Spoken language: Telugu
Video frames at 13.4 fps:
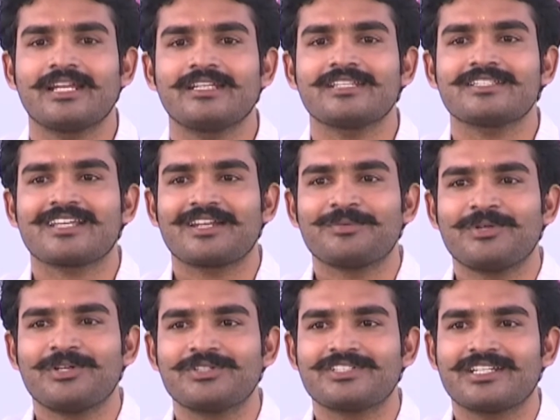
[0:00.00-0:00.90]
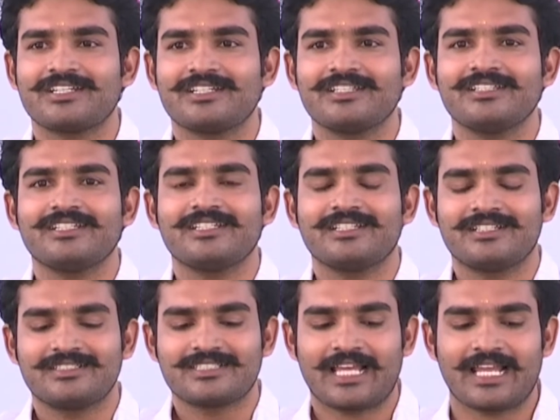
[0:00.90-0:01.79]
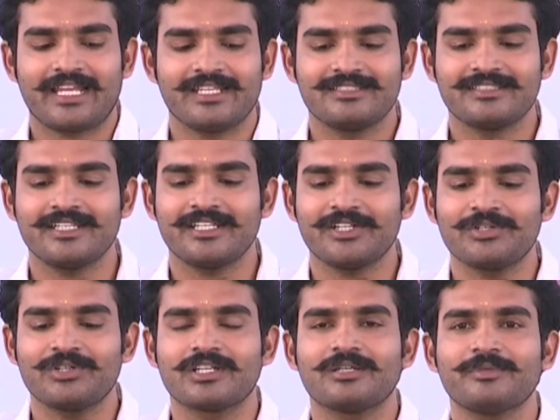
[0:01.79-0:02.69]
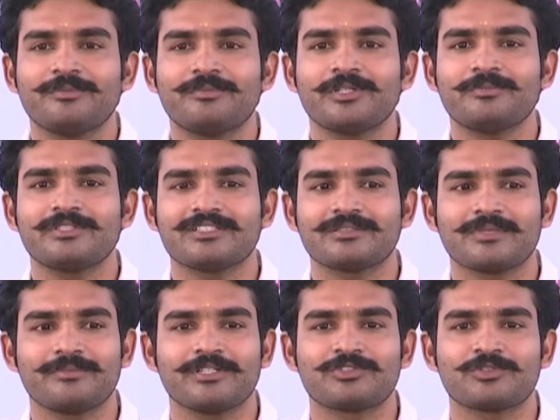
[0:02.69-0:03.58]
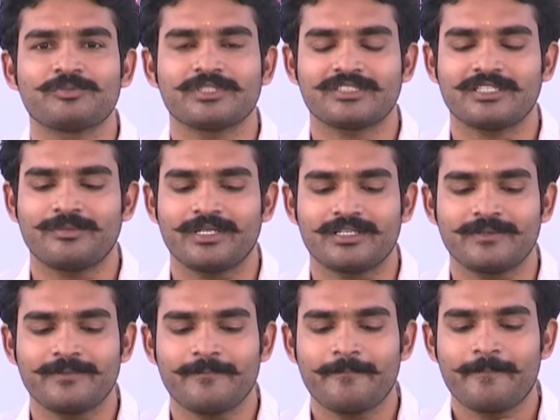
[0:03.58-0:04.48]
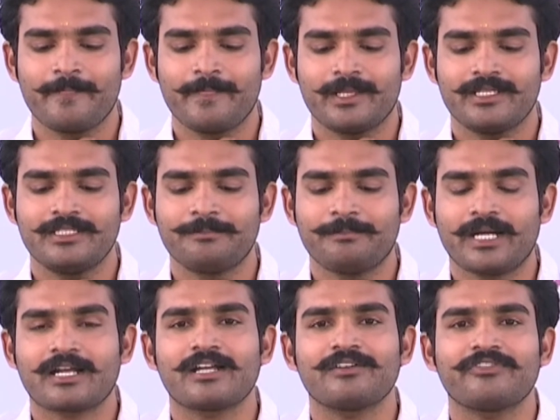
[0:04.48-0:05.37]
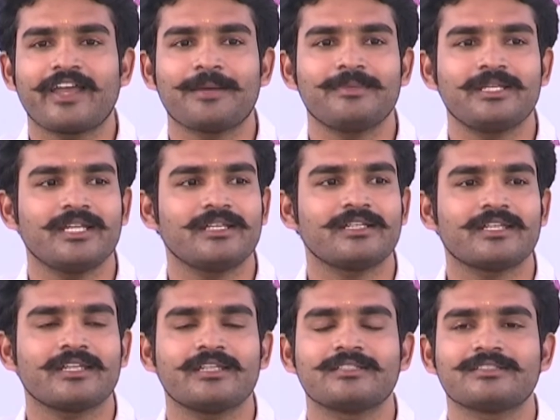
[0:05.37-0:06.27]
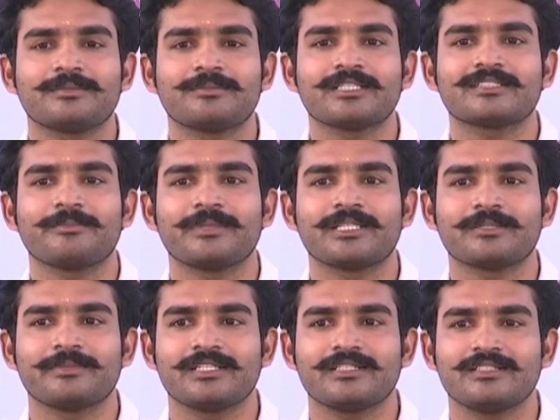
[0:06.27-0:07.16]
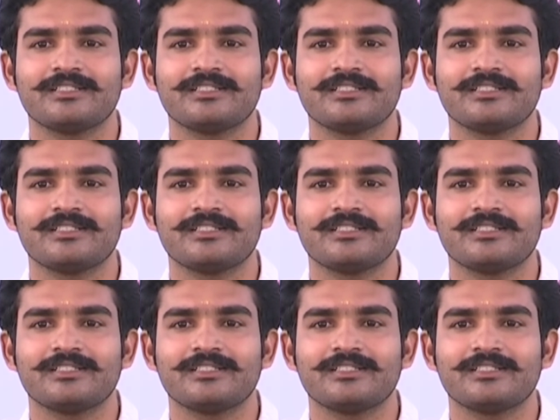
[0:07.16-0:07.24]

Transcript: అంటే చాలా బాగా వచ్చాయండి చాలా ఎగ్జైటెడ్గా ఉన్నాం ఎప్పుడెప్పుడు సినిమా మీకు చూపిస్తామా అని ఇది పక్క ఫ్యామిలీ ఎంటర్టైనర్ సినిమా సమ్మతమే